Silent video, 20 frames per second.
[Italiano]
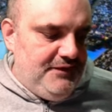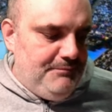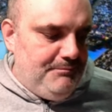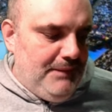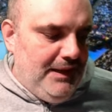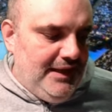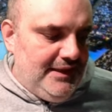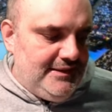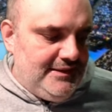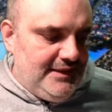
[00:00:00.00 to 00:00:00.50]

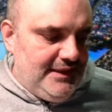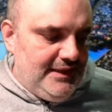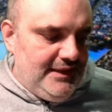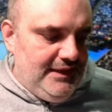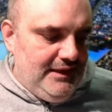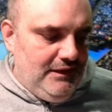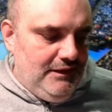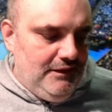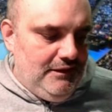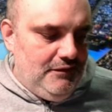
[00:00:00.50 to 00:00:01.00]

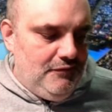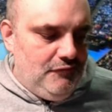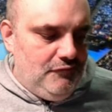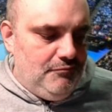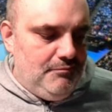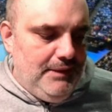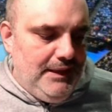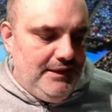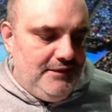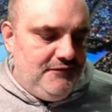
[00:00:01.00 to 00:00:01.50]
battere
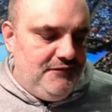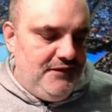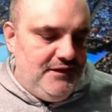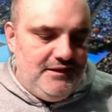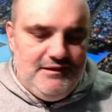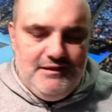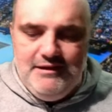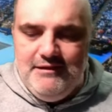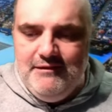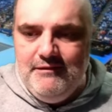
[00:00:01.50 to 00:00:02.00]
un
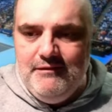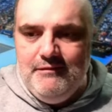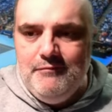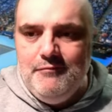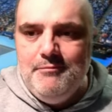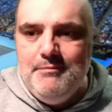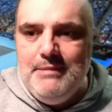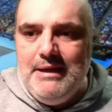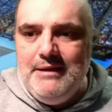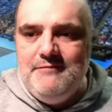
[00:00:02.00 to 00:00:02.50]
Medvedev,
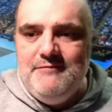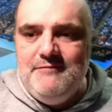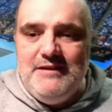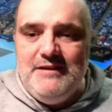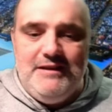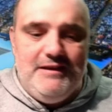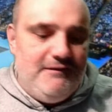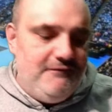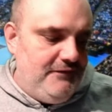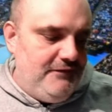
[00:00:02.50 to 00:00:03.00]
un
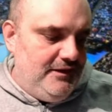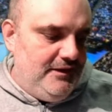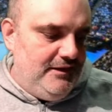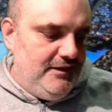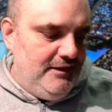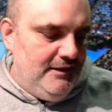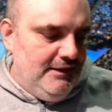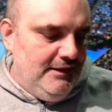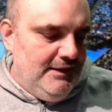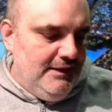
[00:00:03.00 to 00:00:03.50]
Medvedev